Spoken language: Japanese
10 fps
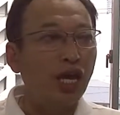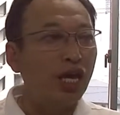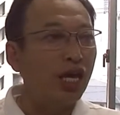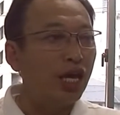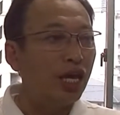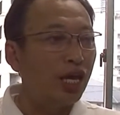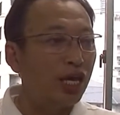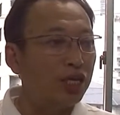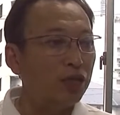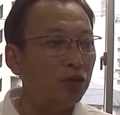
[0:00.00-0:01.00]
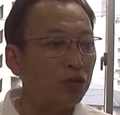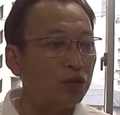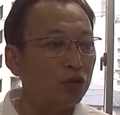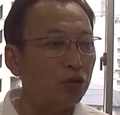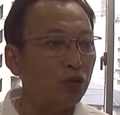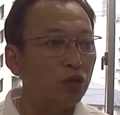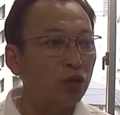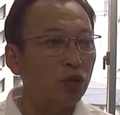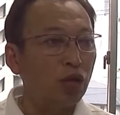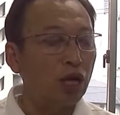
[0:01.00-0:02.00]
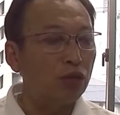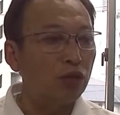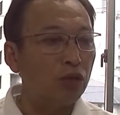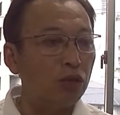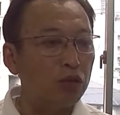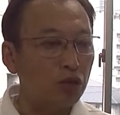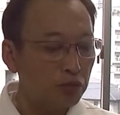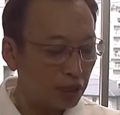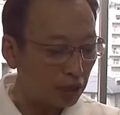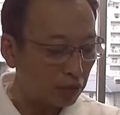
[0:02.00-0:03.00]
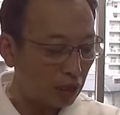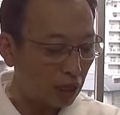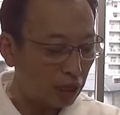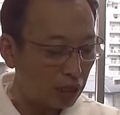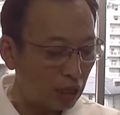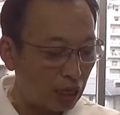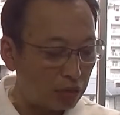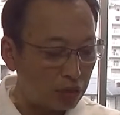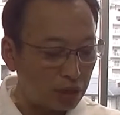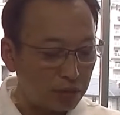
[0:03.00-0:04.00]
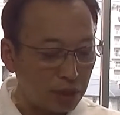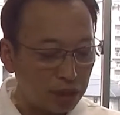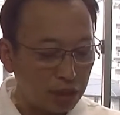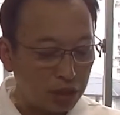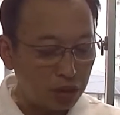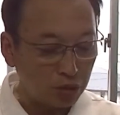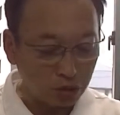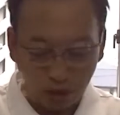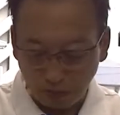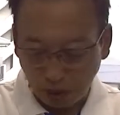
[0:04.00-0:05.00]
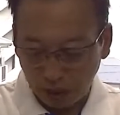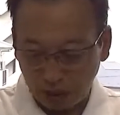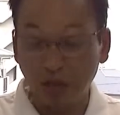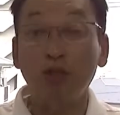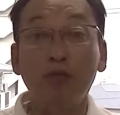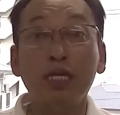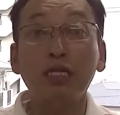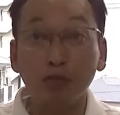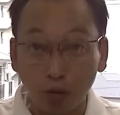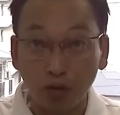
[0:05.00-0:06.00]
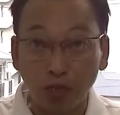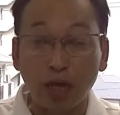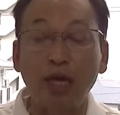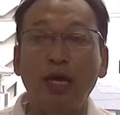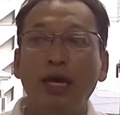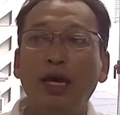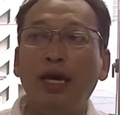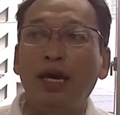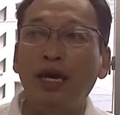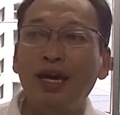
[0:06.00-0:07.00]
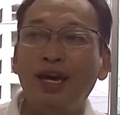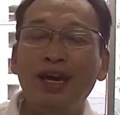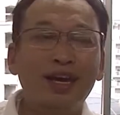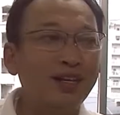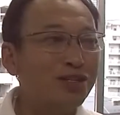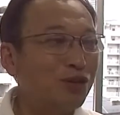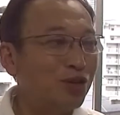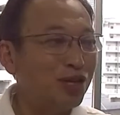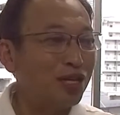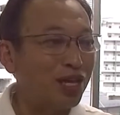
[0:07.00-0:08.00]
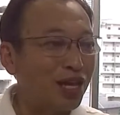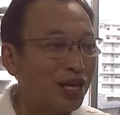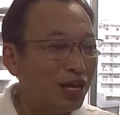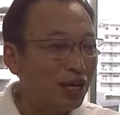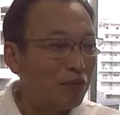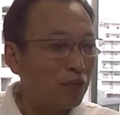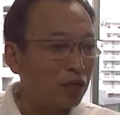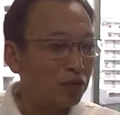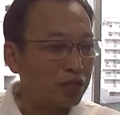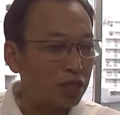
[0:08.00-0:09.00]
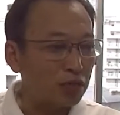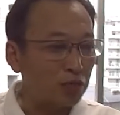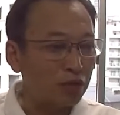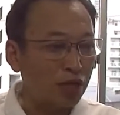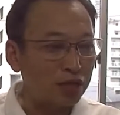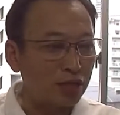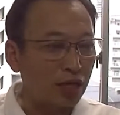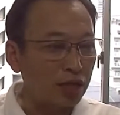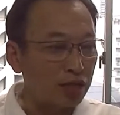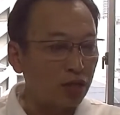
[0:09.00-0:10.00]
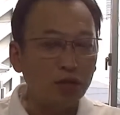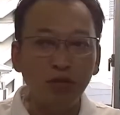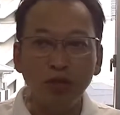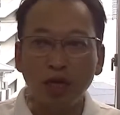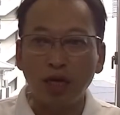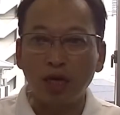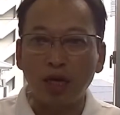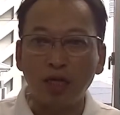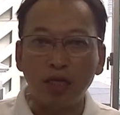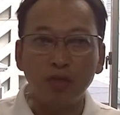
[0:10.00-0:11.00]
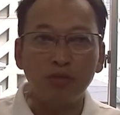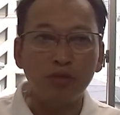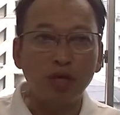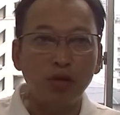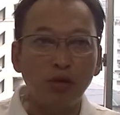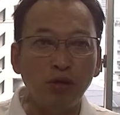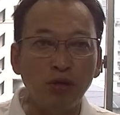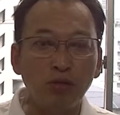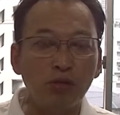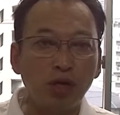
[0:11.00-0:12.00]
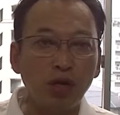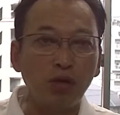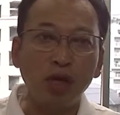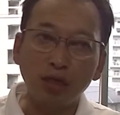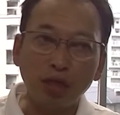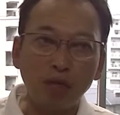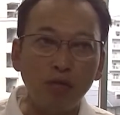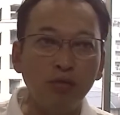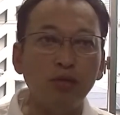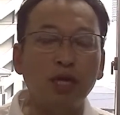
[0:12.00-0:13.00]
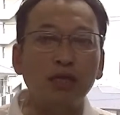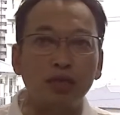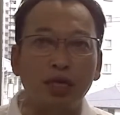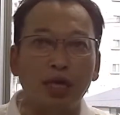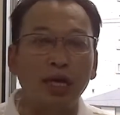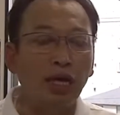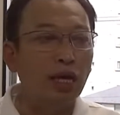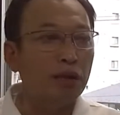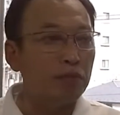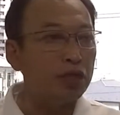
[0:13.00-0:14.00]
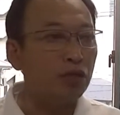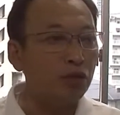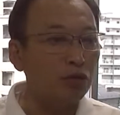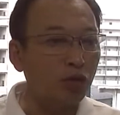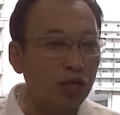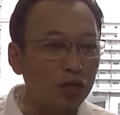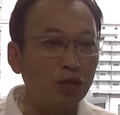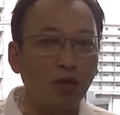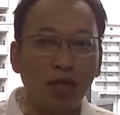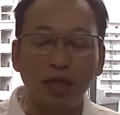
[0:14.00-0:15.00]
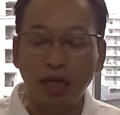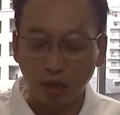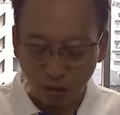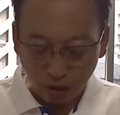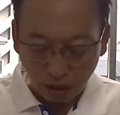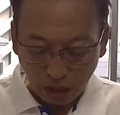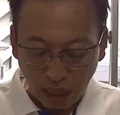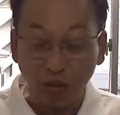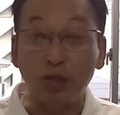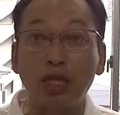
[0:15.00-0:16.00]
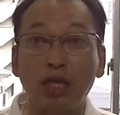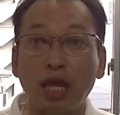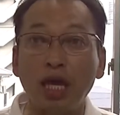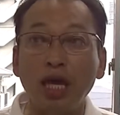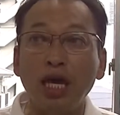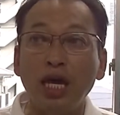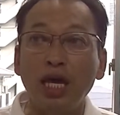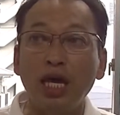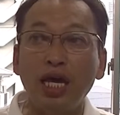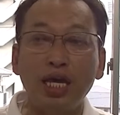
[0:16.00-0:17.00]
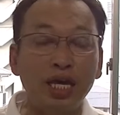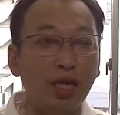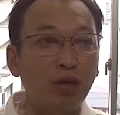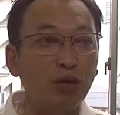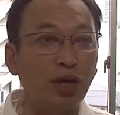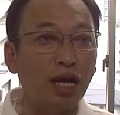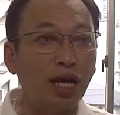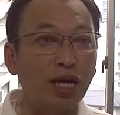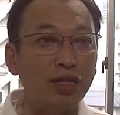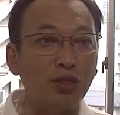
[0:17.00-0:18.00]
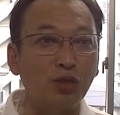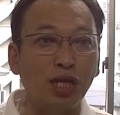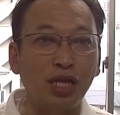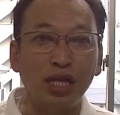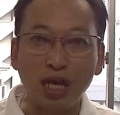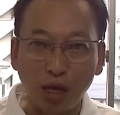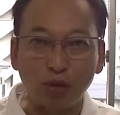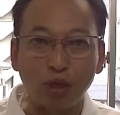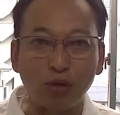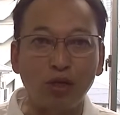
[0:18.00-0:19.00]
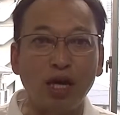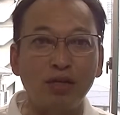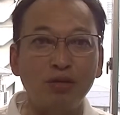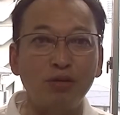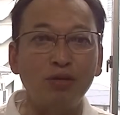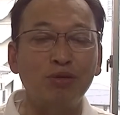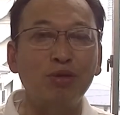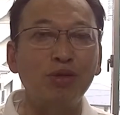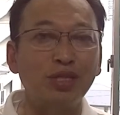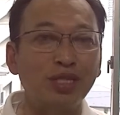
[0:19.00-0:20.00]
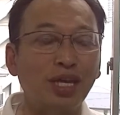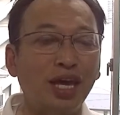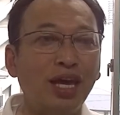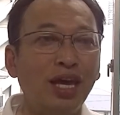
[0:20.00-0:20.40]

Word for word: え昨日ちょっとあの遅くまでいうかあの久々にちょっと一杯飲まさせてもらって、え外へ出て、まあ、飲まさせてもらったんですがその分でかなり二日酔いになるかなと思ったんですがねまあそのことは余談でとにかく早う出てえー、今日はちょっとやらねえけんことがよくあるのということですね、